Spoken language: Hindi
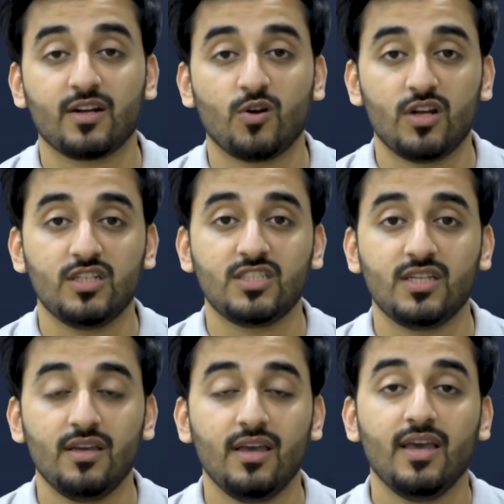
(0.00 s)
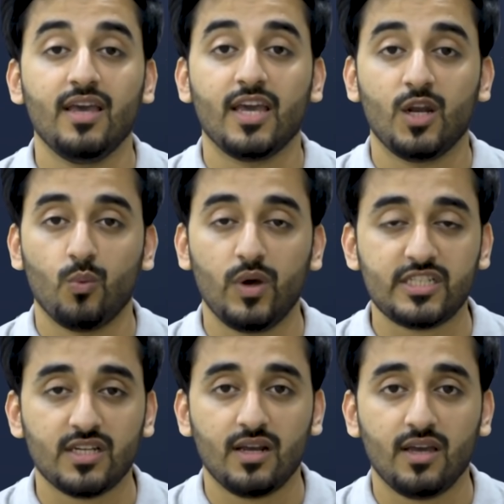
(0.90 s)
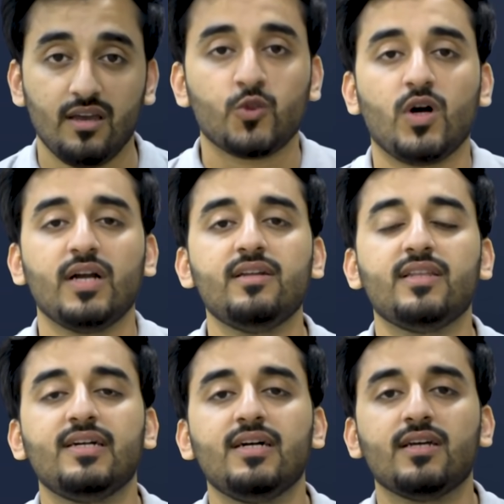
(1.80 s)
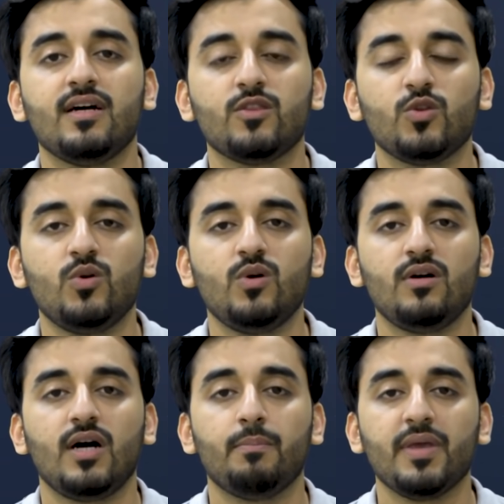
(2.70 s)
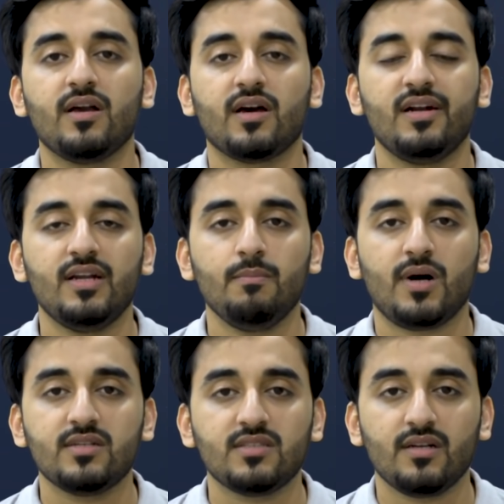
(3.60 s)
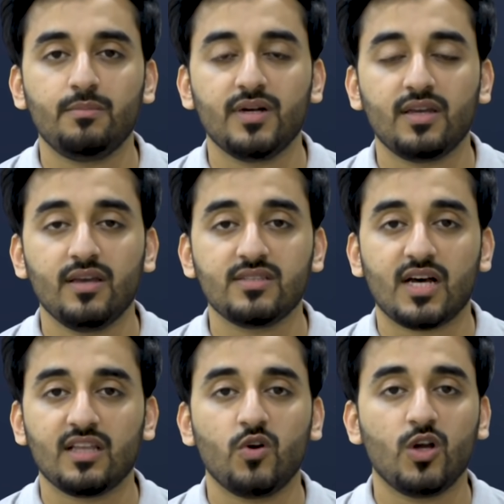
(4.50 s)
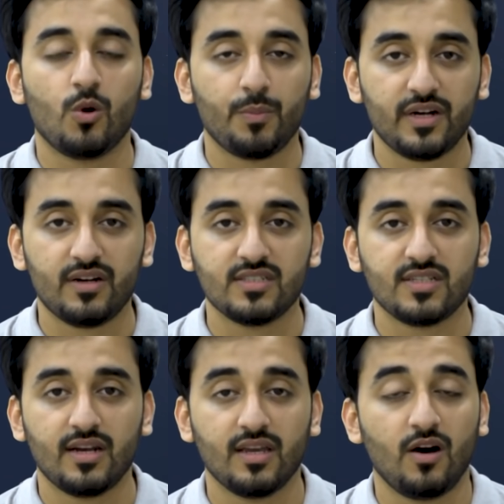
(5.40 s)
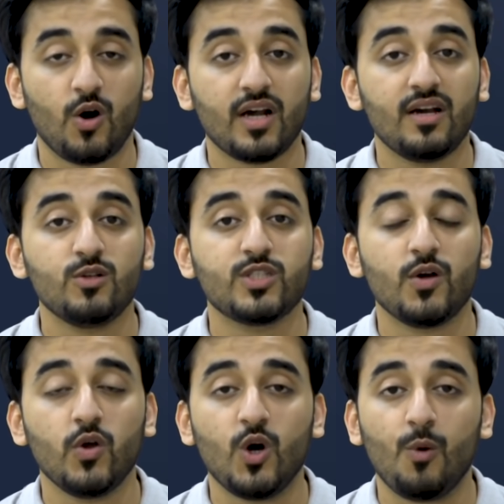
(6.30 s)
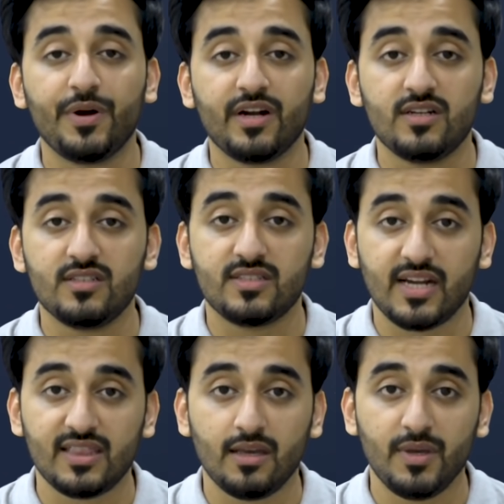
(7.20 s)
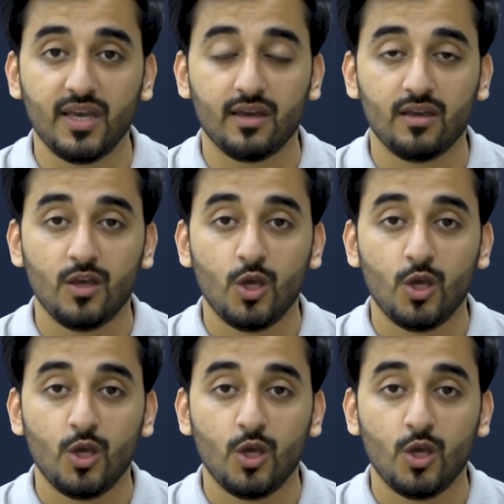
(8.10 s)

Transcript: टेक्नोलॉजी इनोवेशन है तो अगर देखा गया तो अभी करंटली मार्क जकबक के ज़्यादा कोई कॉम्पिटिटर्स है नहीं और अगर उसके कोई कॉम्पिटिटर्स रहते भी है